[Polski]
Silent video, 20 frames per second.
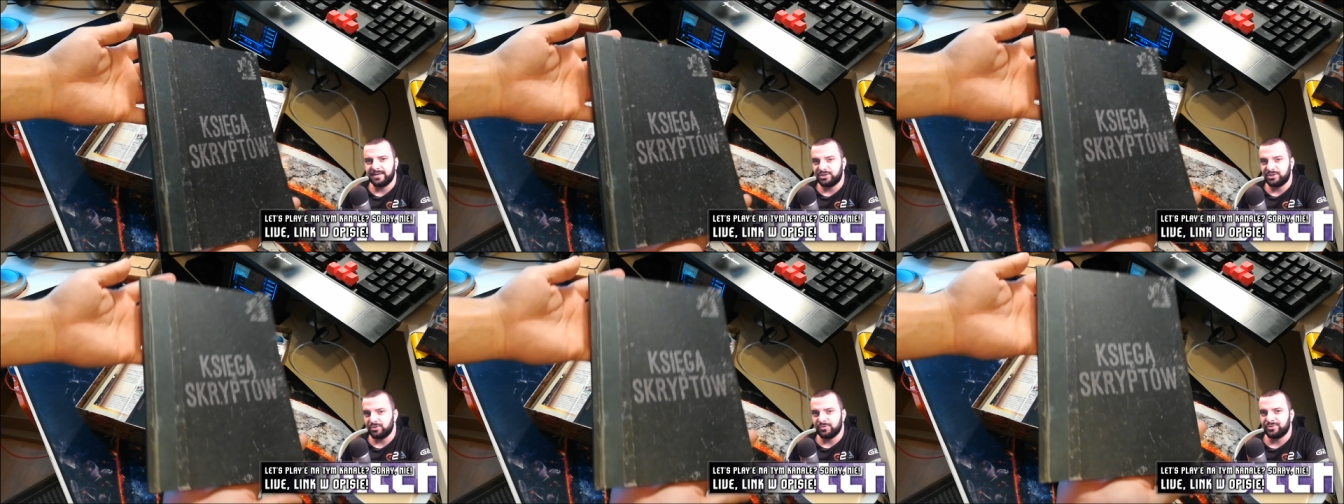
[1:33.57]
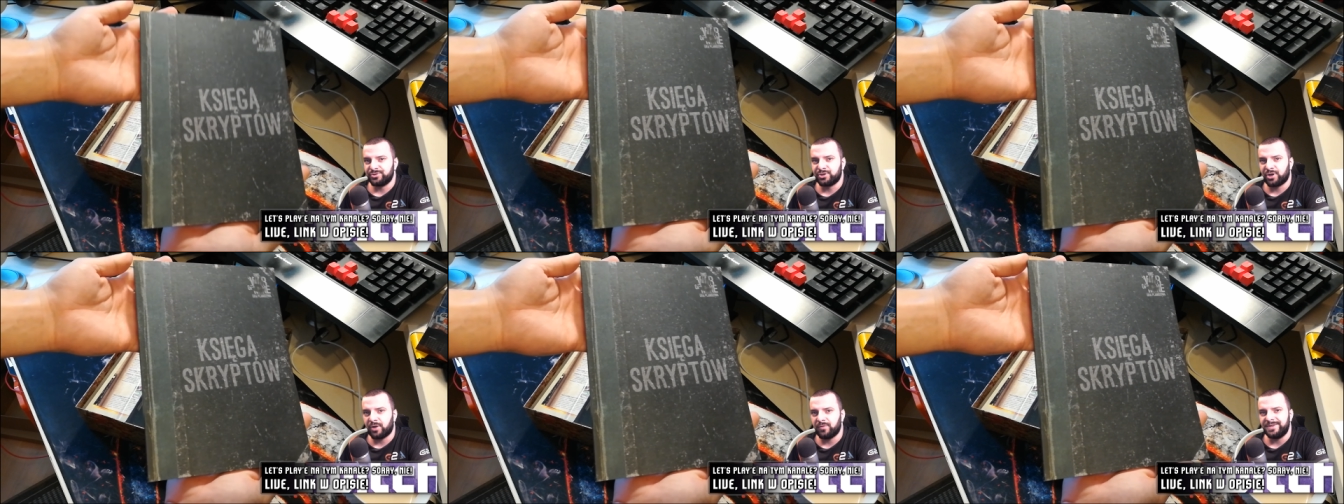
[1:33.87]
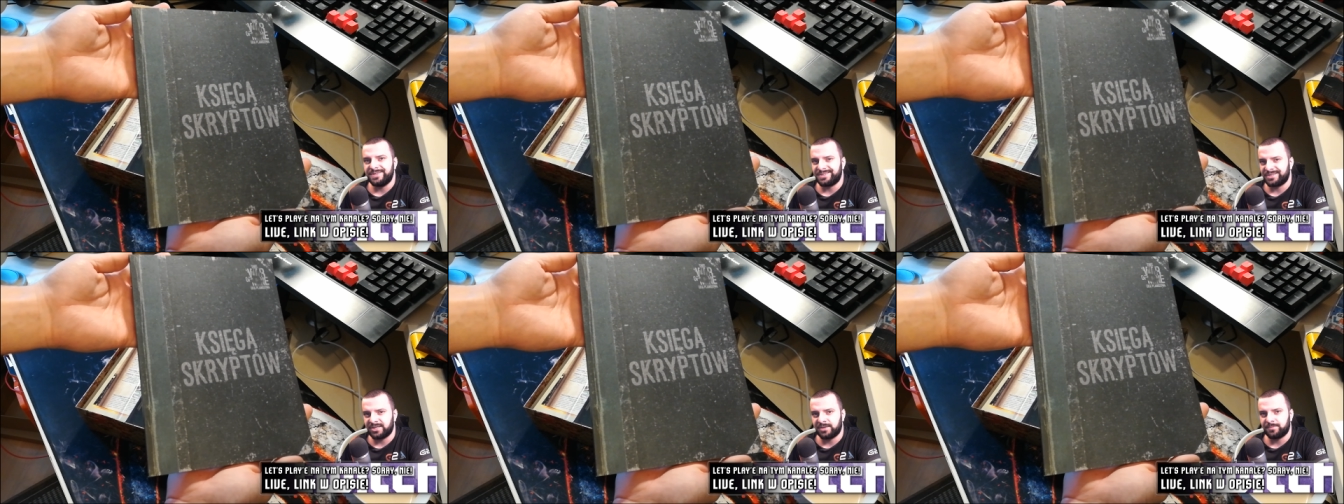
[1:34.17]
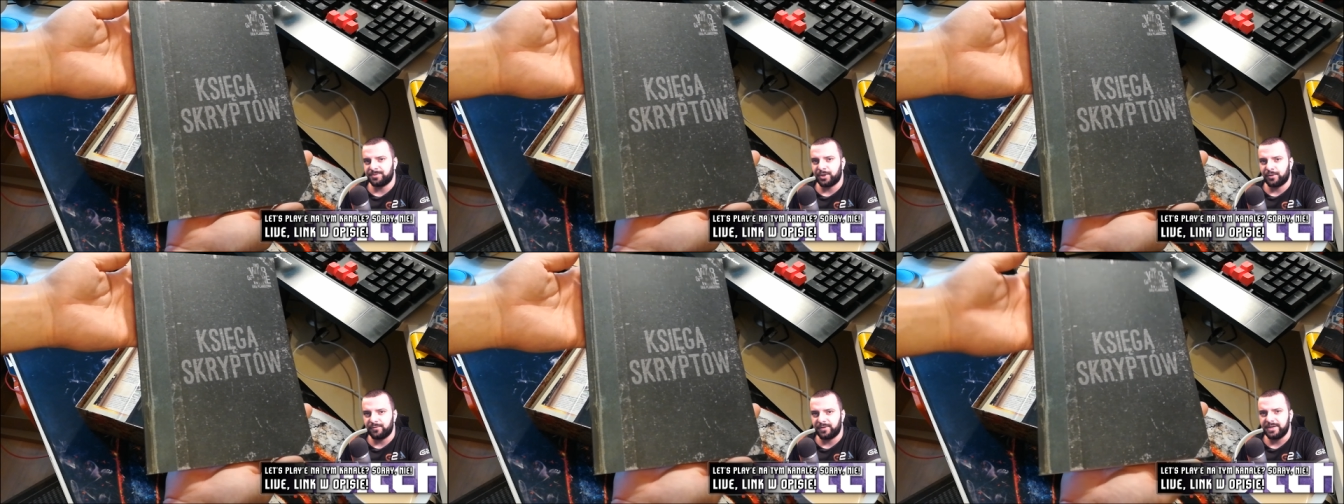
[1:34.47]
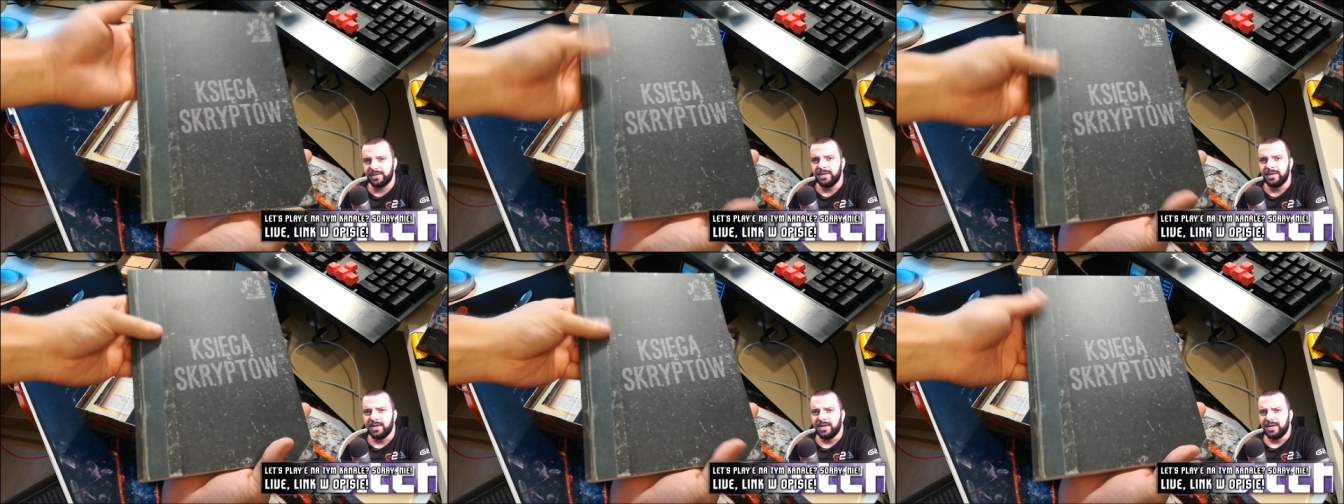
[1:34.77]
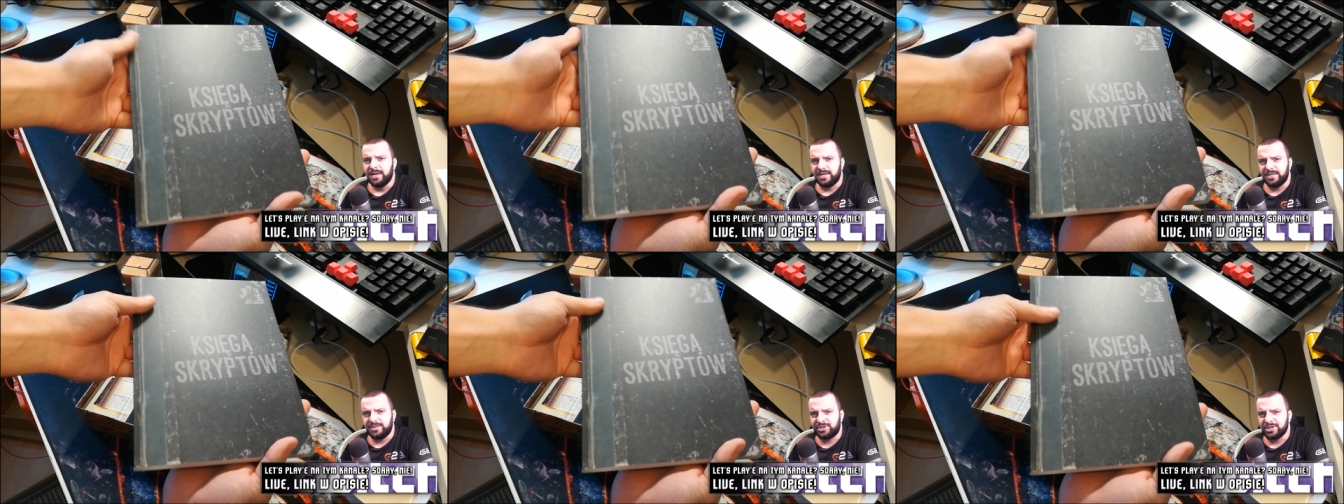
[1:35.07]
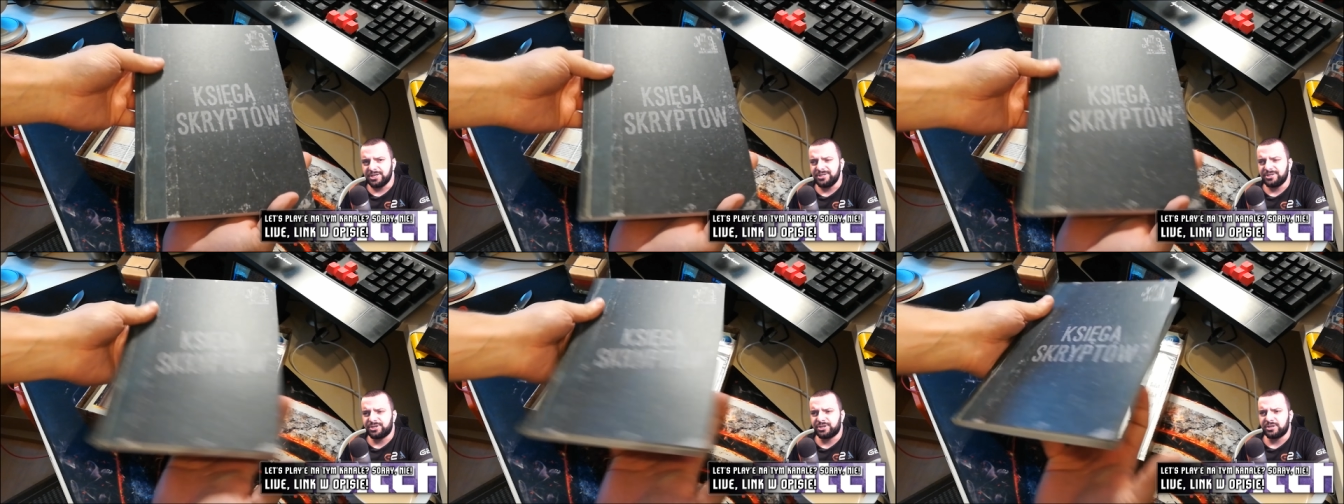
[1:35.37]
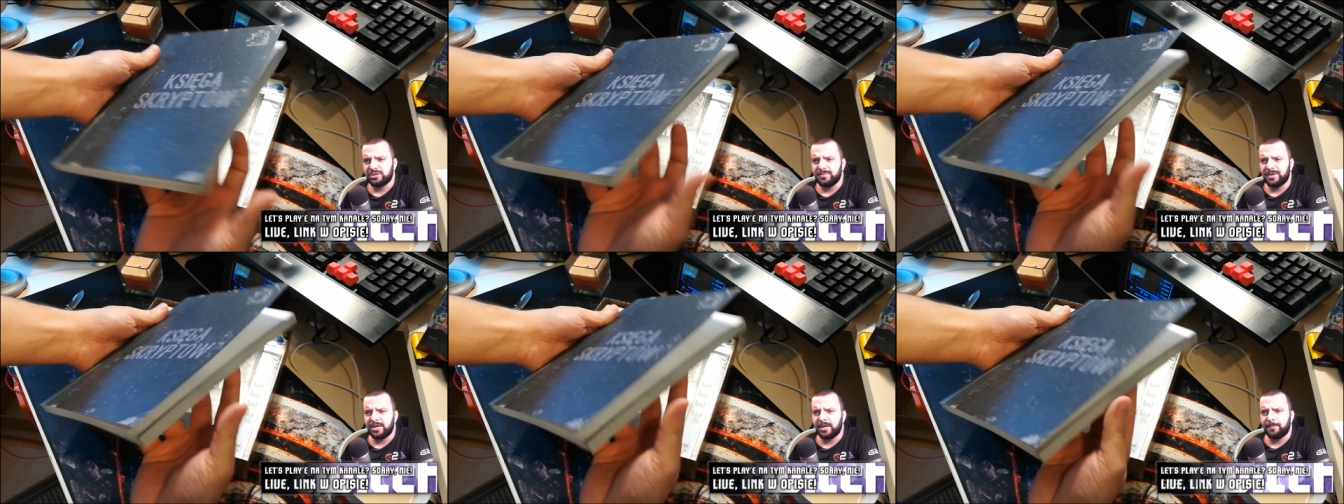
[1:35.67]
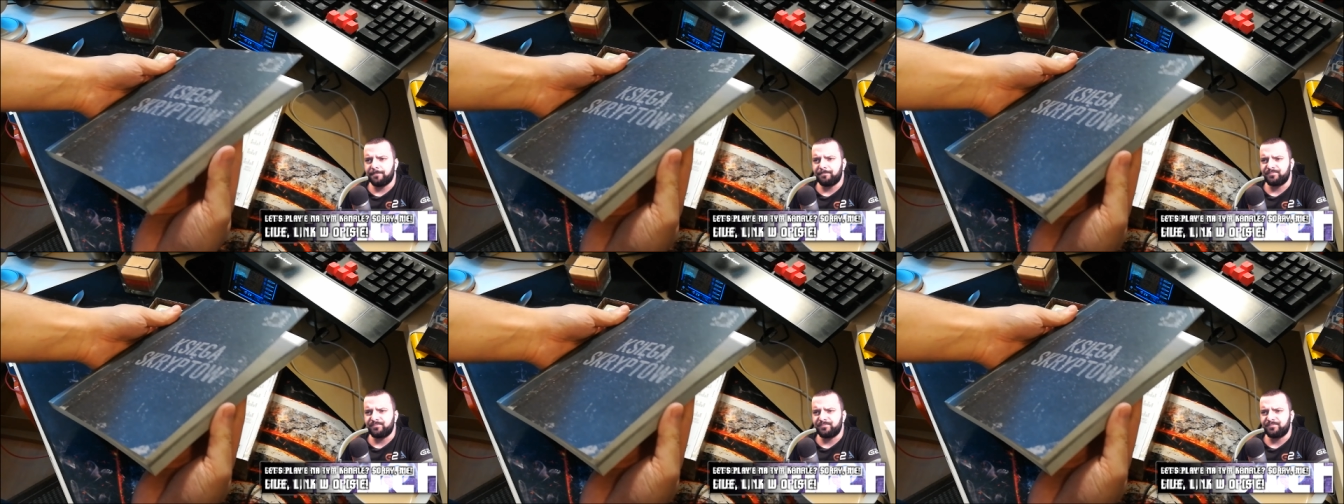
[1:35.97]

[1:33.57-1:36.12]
książkowe i skryptowe i część trzeba